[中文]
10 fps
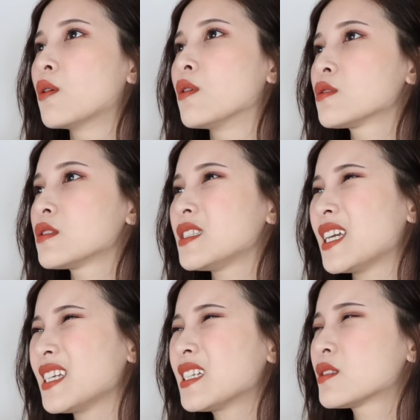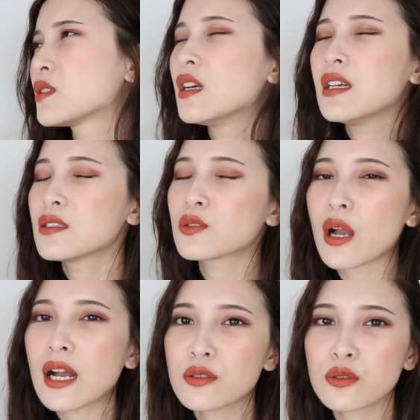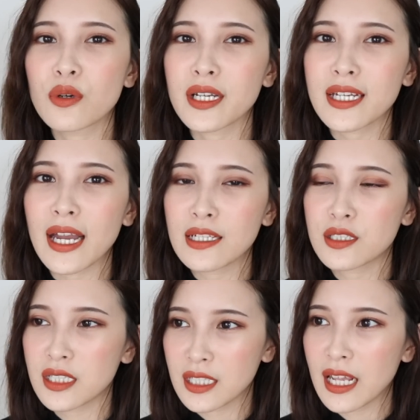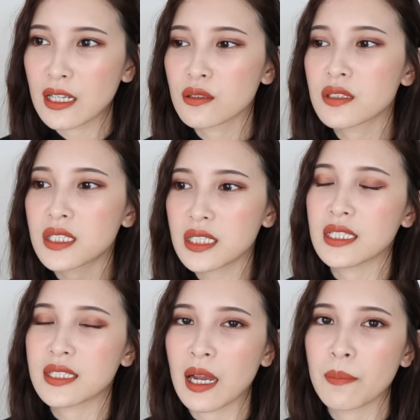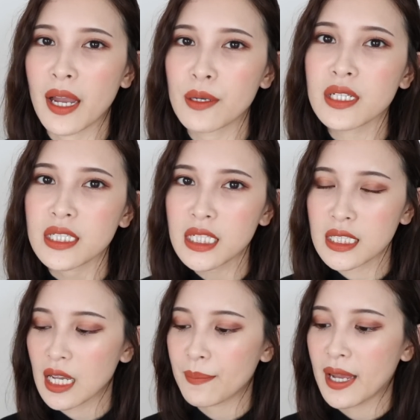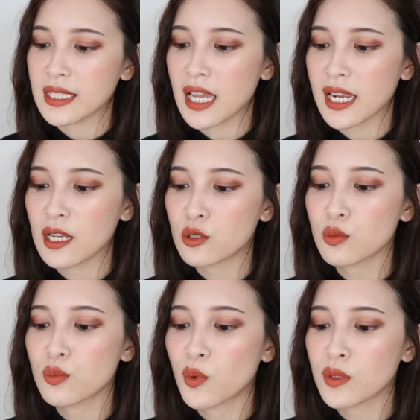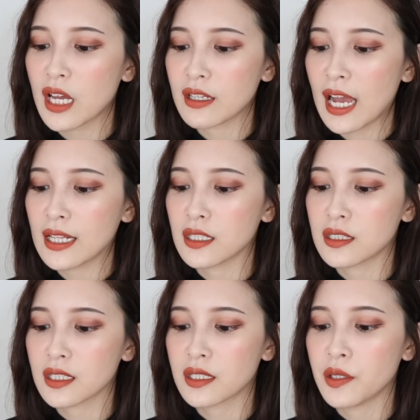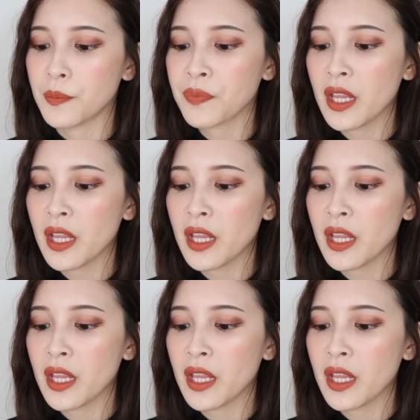我先刷具我应该尽量都是现场买，因为你现场买才可以去摸到它的这个